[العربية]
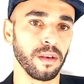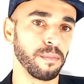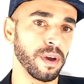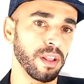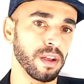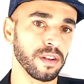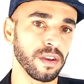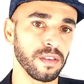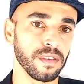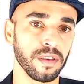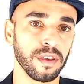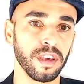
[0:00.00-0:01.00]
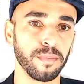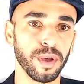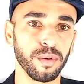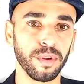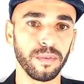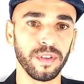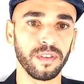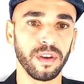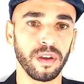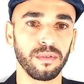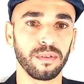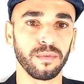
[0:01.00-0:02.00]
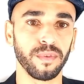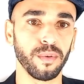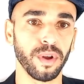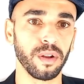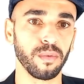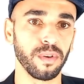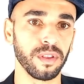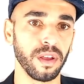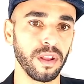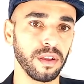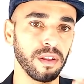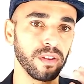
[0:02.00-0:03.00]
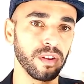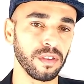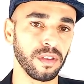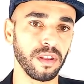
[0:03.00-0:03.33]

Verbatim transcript: بعض الأشخاص يبدأون في التحدث فورا وذلك نتيجة